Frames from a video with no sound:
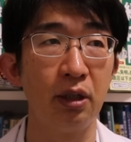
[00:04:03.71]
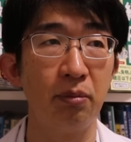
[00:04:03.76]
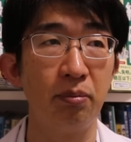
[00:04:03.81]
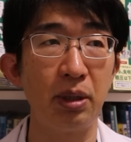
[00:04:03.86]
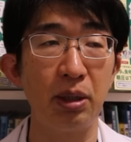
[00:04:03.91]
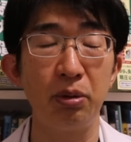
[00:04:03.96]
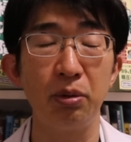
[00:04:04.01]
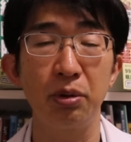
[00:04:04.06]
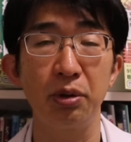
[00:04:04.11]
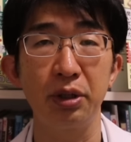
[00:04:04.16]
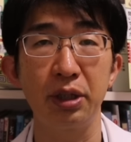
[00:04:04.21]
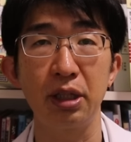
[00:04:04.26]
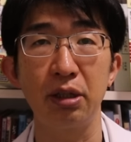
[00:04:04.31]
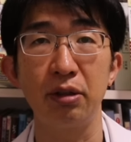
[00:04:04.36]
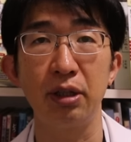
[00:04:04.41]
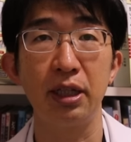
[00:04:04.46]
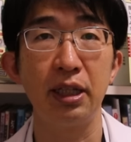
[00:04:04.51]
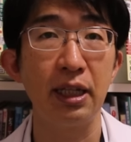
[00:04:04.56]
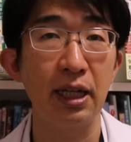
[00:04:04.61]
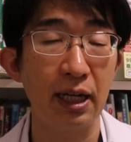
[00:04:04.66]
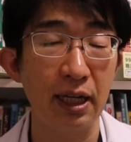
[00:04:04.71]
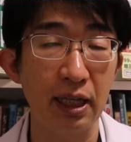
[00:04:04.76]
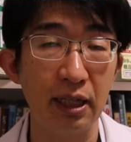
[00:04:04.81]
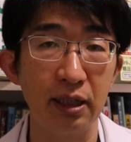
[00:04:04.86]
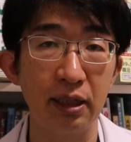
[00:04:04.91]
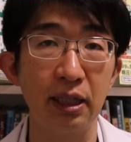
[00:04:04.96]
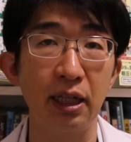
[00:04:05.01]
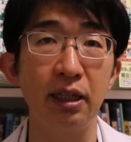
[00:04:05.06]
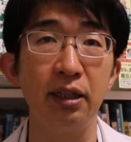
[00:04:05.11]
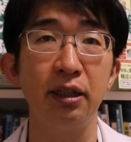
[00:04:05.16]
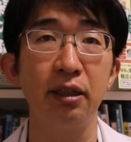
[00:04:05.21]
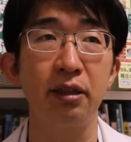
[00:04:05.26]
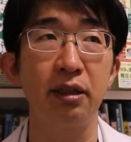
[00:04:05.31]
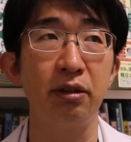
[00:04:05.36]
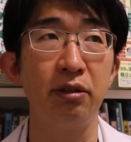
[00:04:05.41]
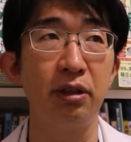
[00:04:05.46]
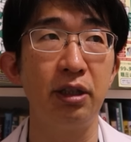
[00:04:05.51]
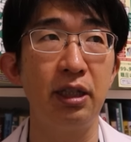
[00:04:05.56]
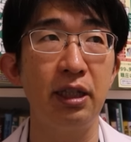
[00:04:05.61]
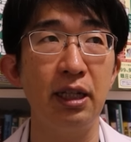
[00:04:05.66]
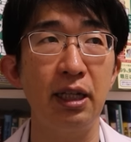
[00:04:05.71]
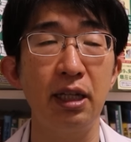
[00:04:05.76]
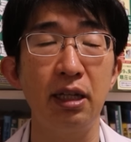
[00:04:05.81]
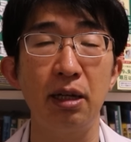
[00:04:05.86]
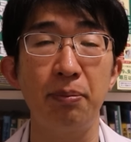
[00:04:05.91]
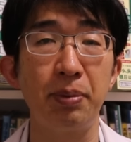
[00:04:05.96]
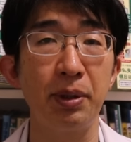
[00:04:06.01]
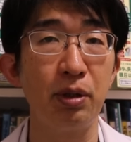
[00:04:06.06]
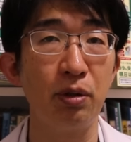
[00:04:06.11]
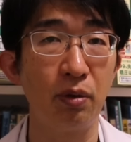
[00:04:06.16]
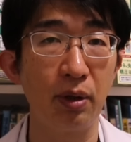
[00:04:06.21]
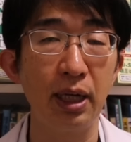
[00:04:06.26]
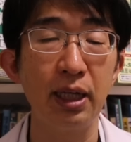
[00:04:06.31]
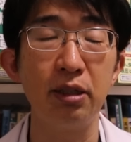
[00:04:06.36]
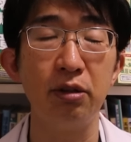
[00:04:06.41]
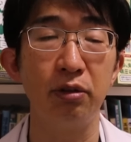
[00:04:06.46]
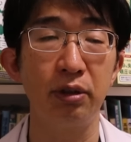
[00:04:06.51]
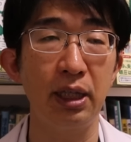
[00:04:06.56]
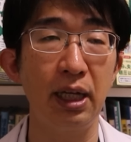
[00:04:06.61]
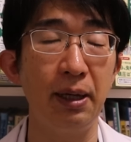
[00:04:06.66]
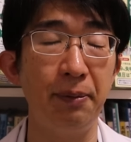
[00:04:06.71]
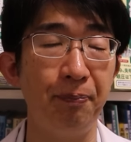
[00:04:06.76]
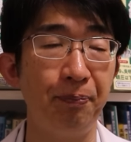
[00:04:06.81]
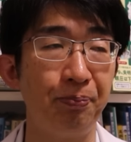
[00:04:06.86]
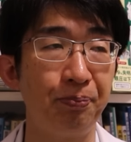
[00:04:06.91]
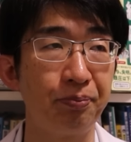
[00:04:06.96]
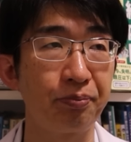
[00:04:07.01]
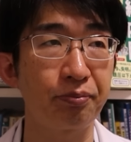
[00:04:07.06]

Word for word: まあ残ってるのはヒアレインってあるんですけど、ヒアレインやっぱ弱いので、